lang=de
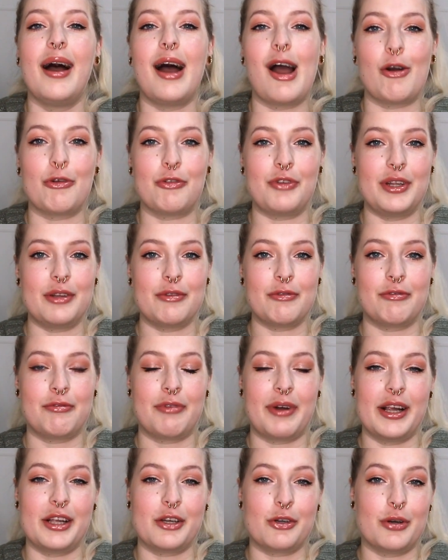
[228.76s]
Auf jeden
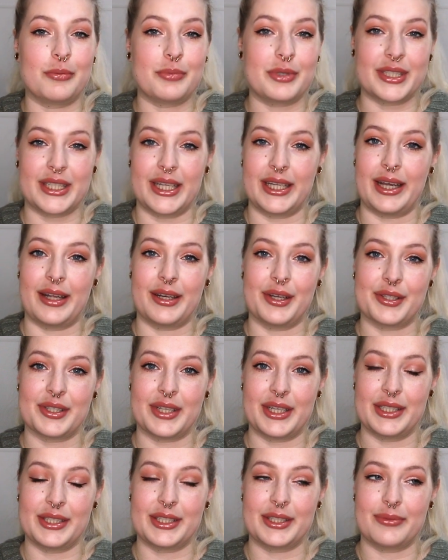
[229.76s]
Fall kommt es dann anders,
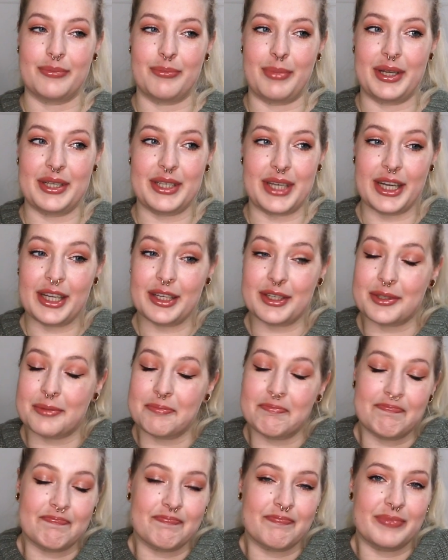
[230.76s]
als man denkt
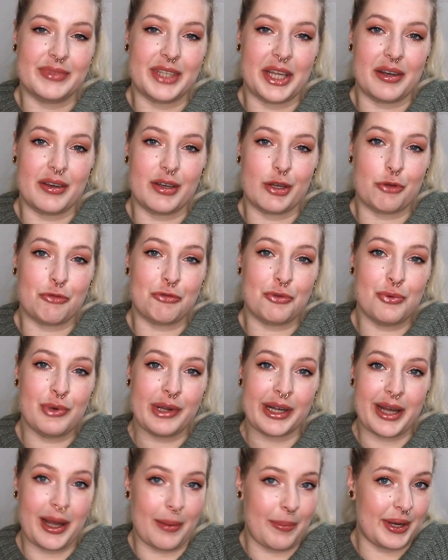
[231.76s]
denn
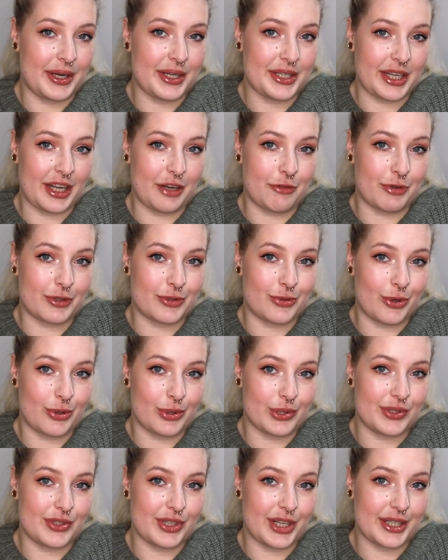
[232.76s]
Gefühle kann man nicht einfach so
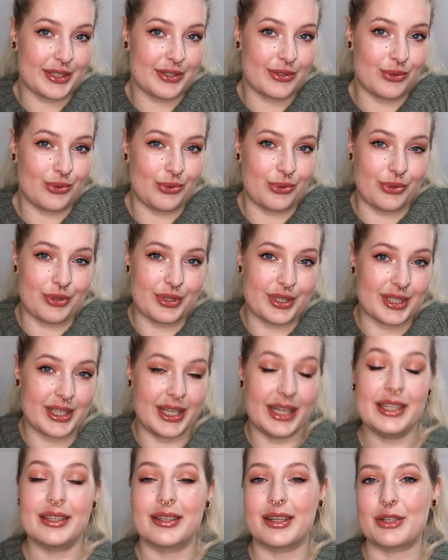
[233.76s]
austricksen und das
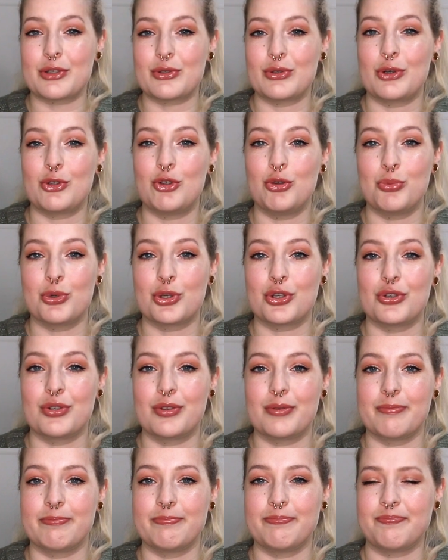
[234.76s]
klingt nach so einer
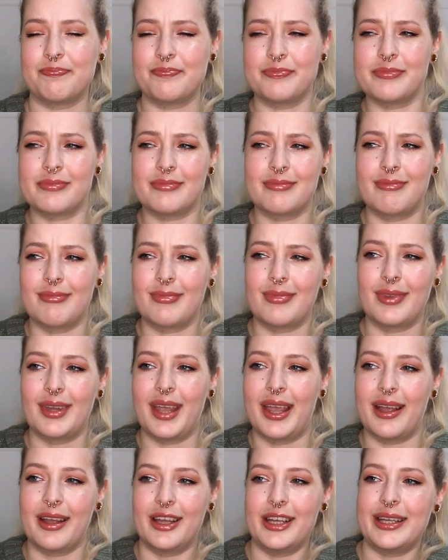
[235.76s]
typischen
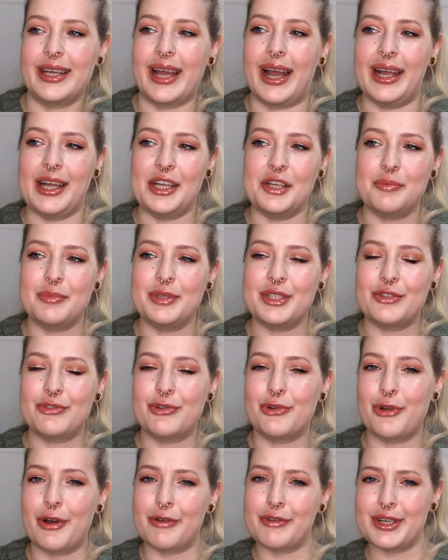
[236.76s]
ja, Enemies
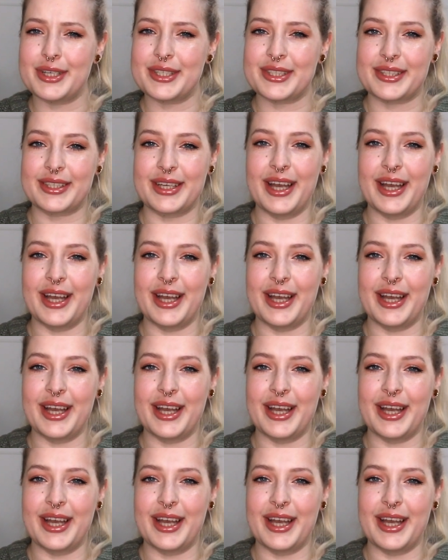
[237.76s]
to Lovers